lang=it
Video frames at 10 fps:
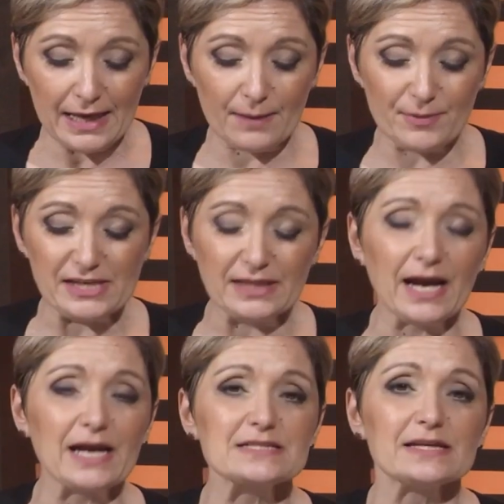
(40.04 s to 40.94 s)
Era presente
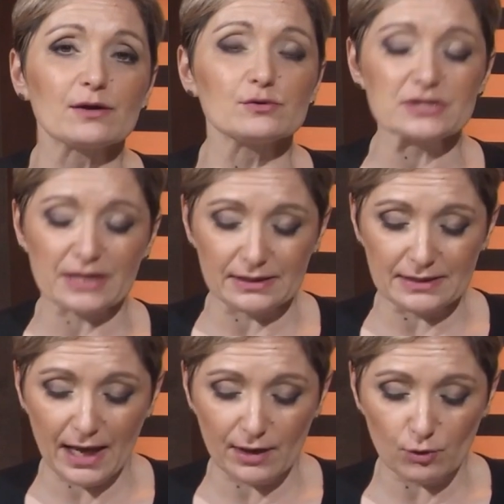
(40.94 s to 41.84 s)
anche il sindaco di
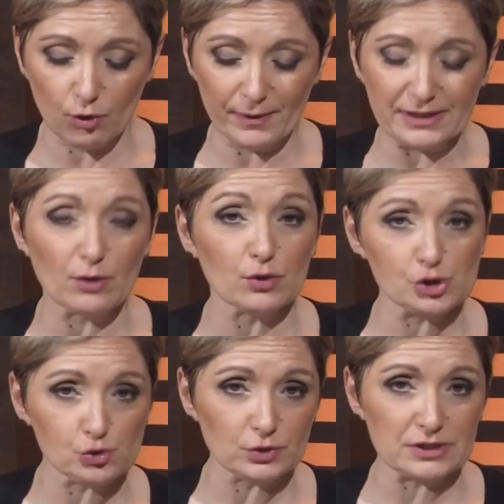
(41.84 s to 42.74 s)
Scandiano Matteo
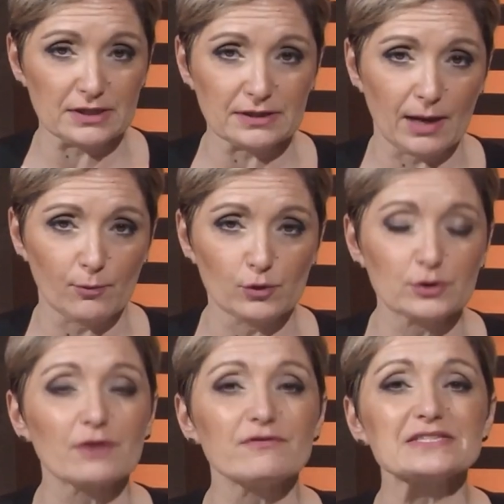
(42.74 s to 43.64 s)
Nasciuti, sentiamolo
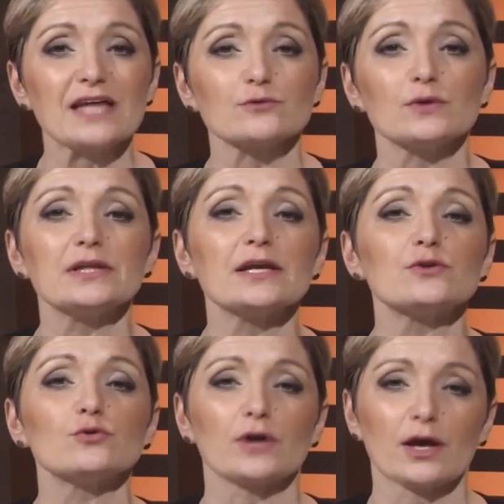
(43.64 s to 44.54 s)
intervistato dal
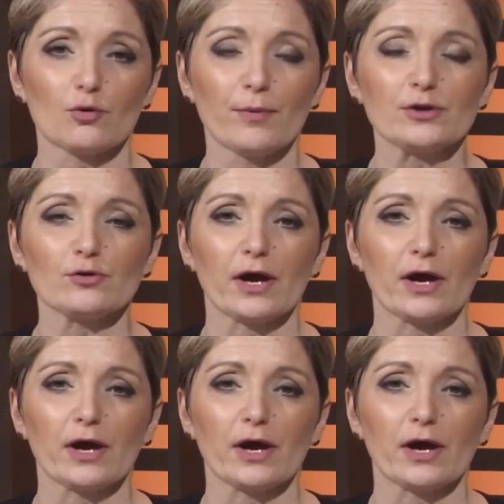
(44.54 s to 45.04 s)
direttore Roberto